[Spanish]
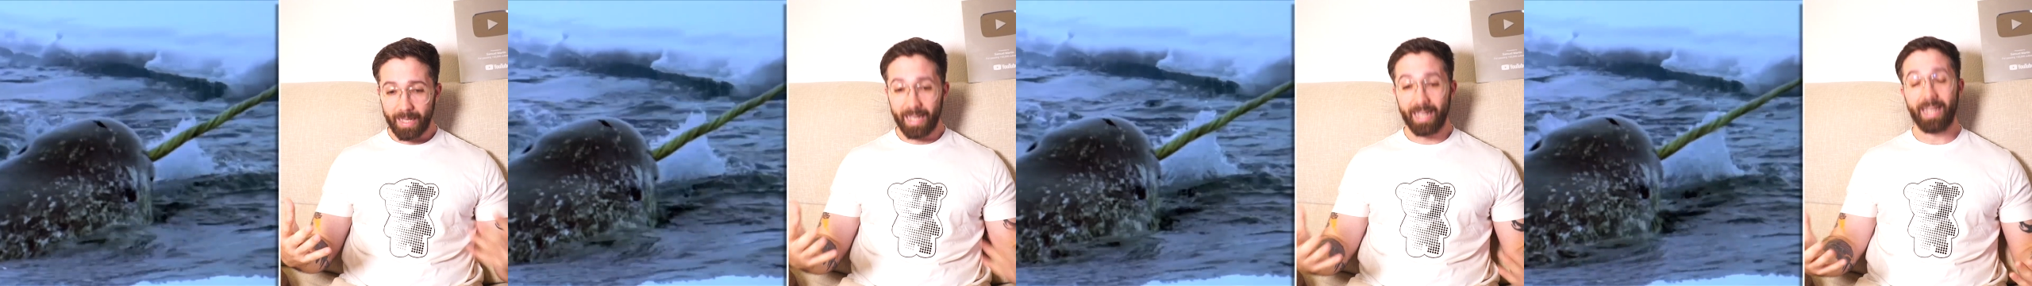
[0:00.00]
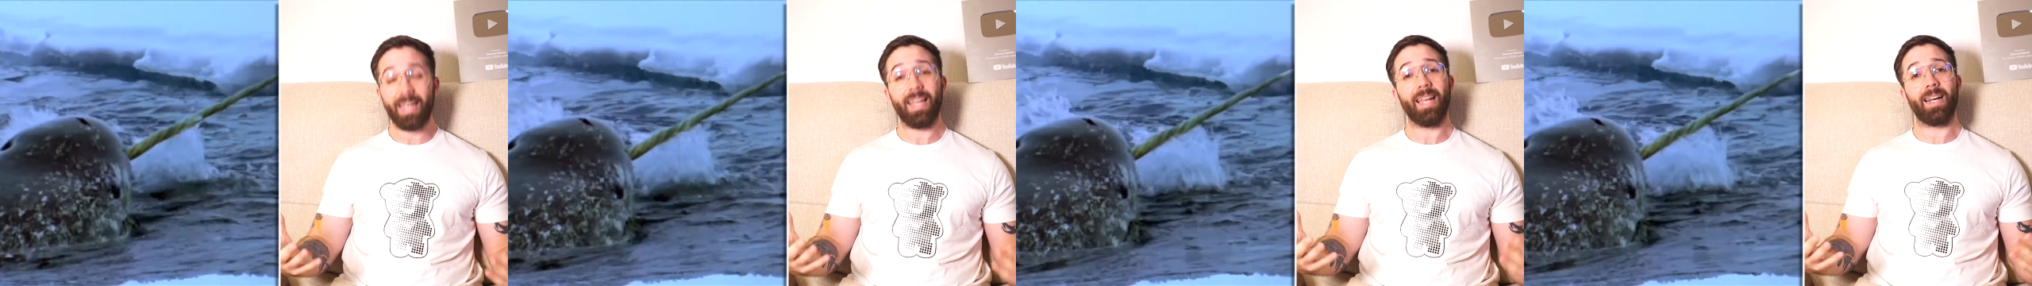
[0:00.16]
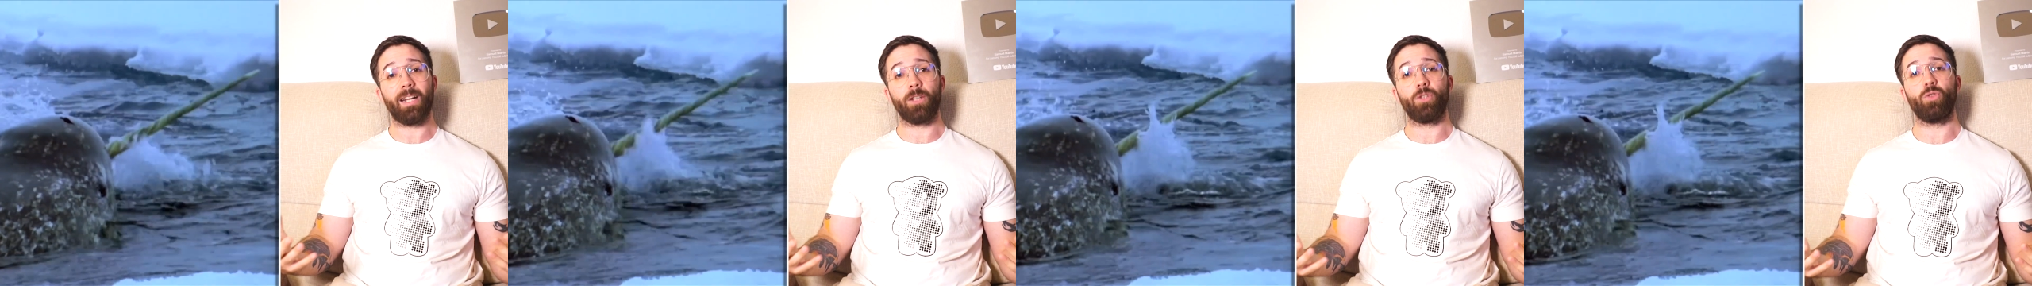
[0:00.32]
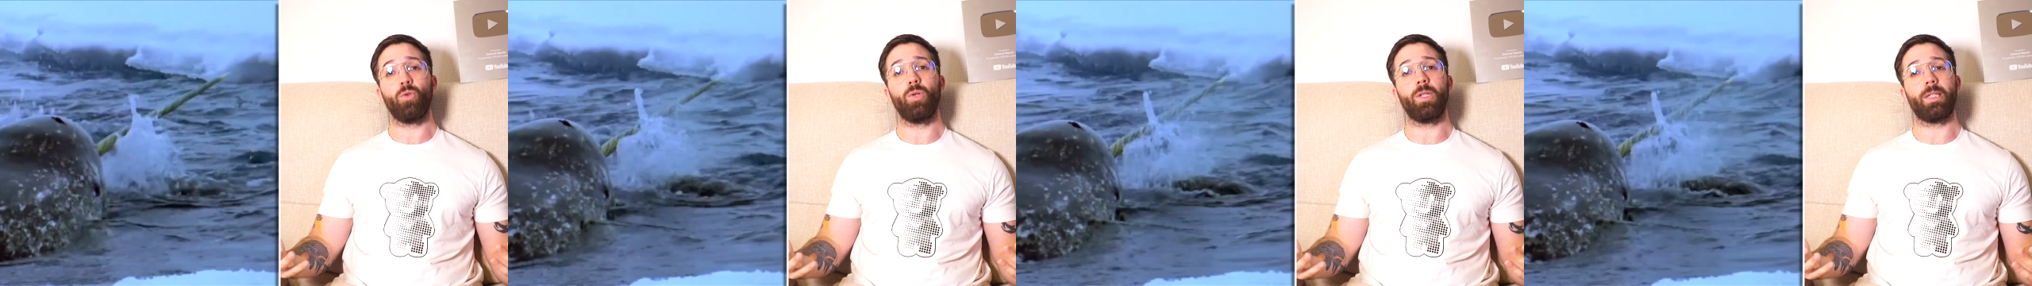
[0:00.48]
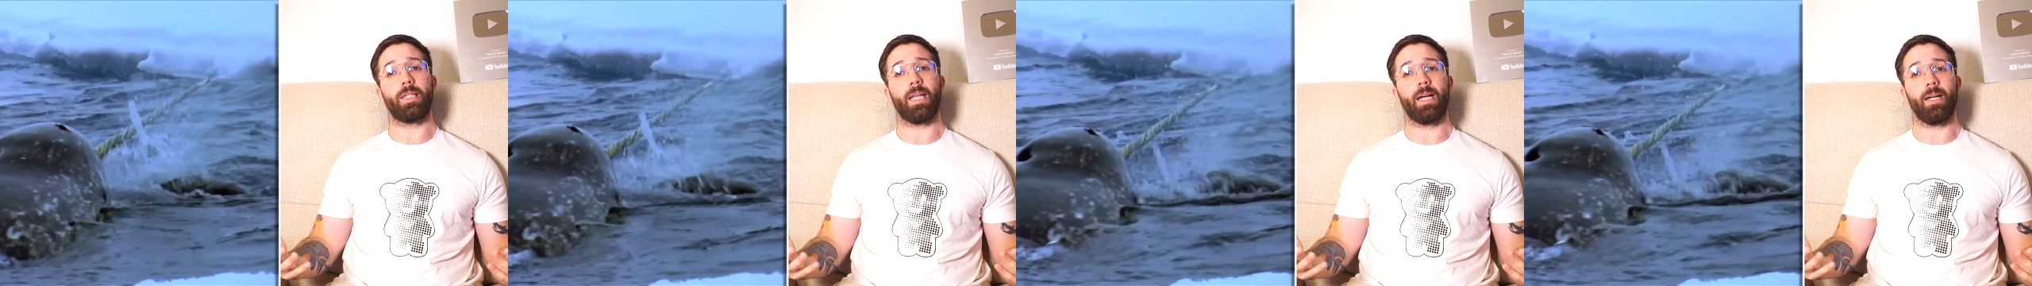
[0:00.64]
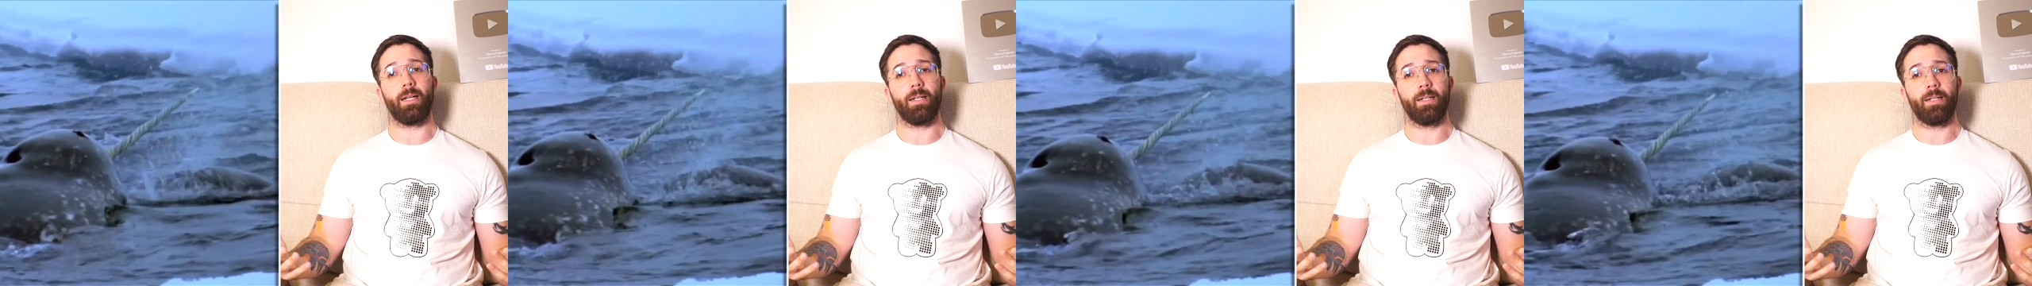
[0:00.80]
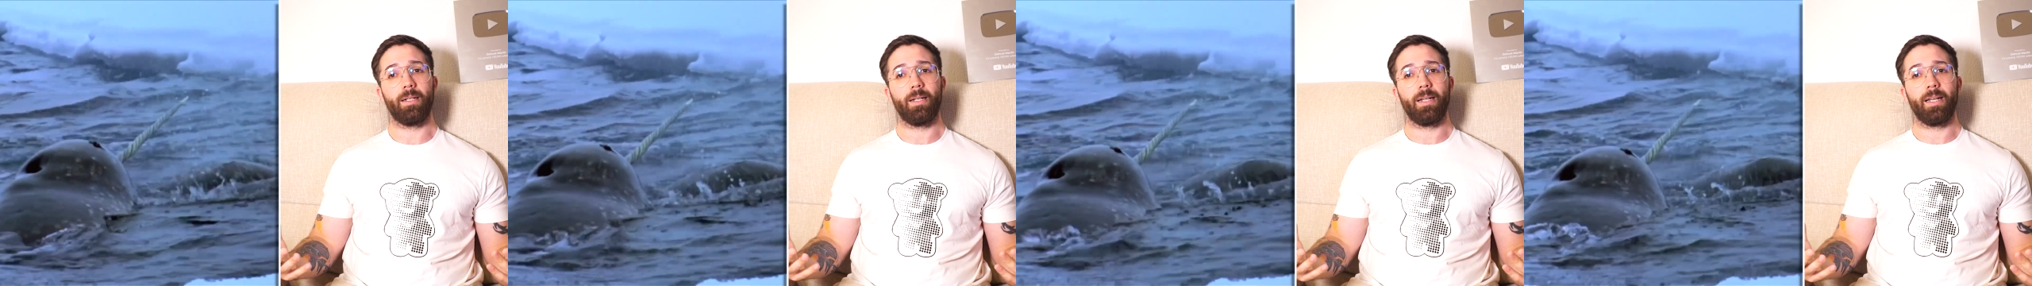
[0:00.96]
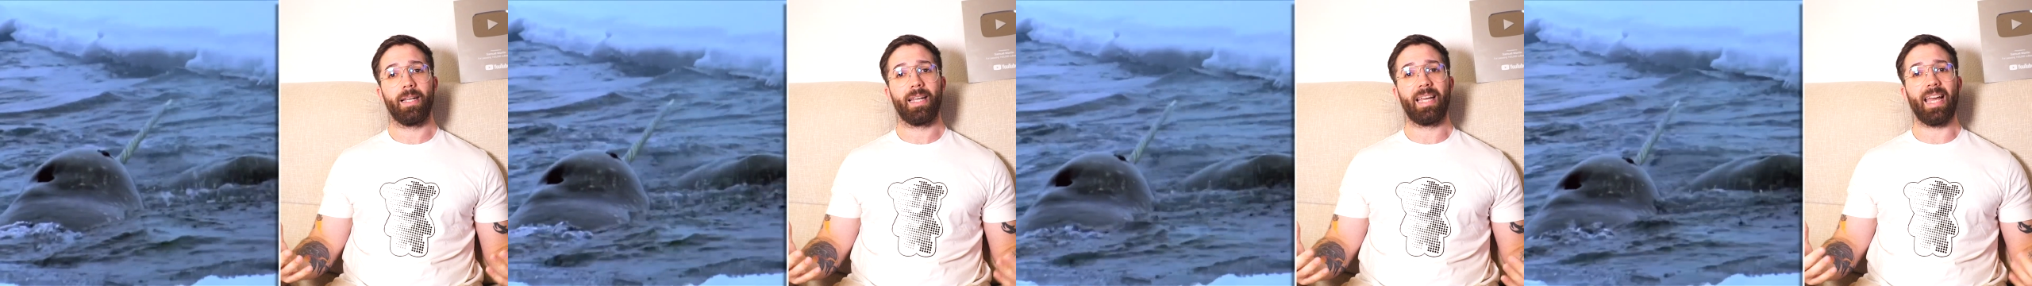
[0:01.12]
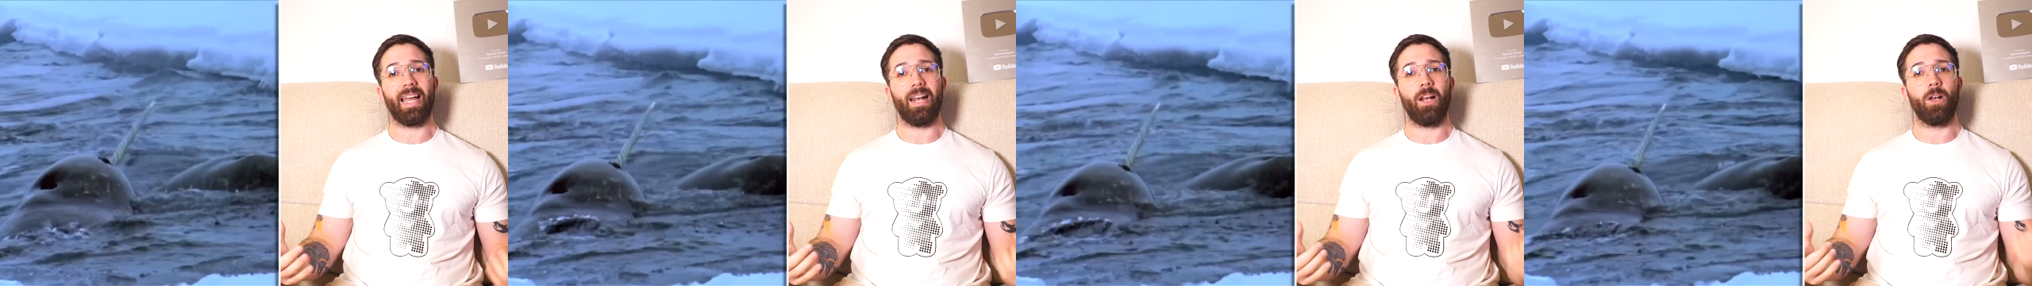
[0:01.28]
es que resulta
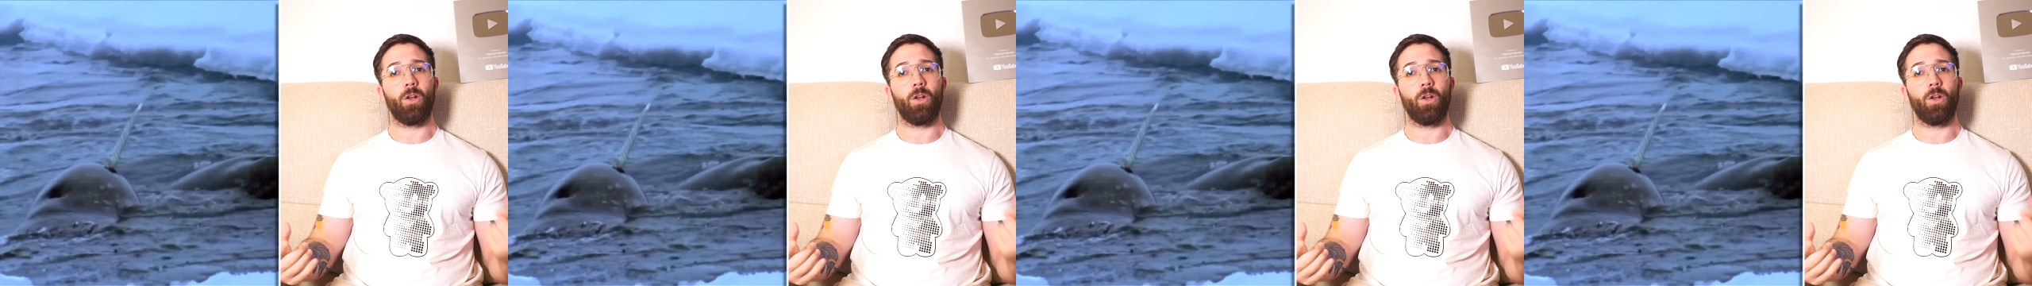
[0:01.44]
que